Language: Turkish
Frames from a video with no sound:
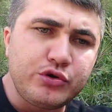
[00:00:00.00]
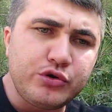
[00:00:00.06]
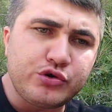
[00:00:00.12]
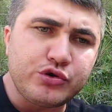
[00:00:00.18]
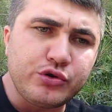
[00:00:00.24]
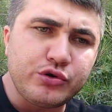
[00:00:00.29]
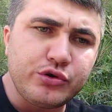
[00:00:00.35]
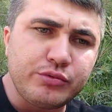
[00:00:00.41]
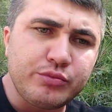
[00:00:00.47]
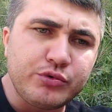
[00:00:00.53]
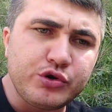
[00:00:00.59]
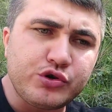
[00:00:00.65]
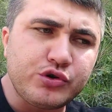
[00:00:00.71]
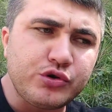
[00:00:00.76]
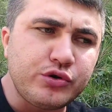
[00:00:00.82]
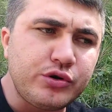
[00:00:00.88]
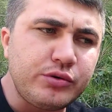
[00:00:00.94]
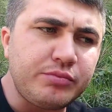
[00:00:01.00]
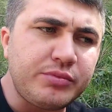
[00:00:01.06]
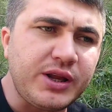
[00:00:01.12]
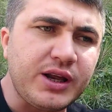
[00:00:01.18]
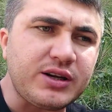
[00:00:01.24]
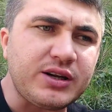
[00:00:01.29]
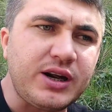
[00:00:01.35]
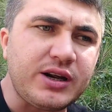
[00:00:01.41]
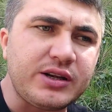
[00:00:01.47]
Düşündüm düşündüm
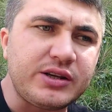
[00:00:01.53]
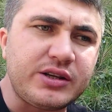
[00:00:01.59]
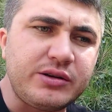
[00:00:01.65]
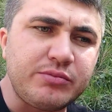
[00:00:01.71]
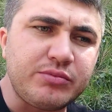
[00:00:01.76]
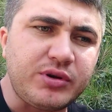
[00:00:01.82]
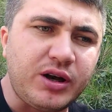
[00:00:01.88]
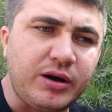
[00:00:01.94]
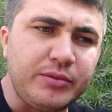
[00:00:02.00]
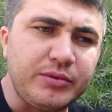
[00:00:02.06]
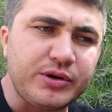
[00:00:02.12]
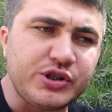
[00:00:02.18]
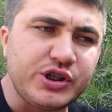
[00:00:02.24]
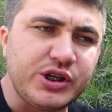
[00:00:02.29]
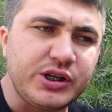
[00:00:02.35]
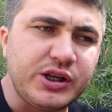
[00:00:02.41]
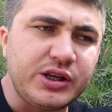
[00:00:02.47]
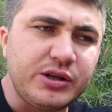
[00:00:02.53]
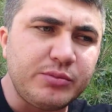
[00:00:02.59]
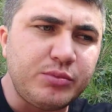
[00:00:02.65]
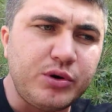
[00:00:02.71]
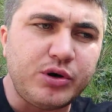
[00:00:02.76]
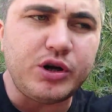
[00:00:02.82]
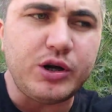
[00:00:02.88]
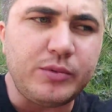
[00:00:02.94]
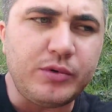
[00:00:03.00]
tekrar gittim tamirciye dedim
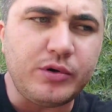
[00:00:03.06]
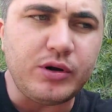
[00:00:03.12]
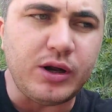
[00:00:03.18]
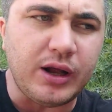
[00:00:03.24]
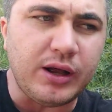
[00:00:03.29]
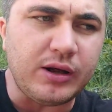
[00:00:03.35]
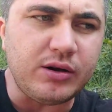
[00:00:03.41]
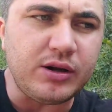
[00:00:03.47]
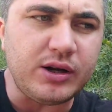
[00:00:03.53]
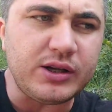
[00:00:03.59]
böyle böyle.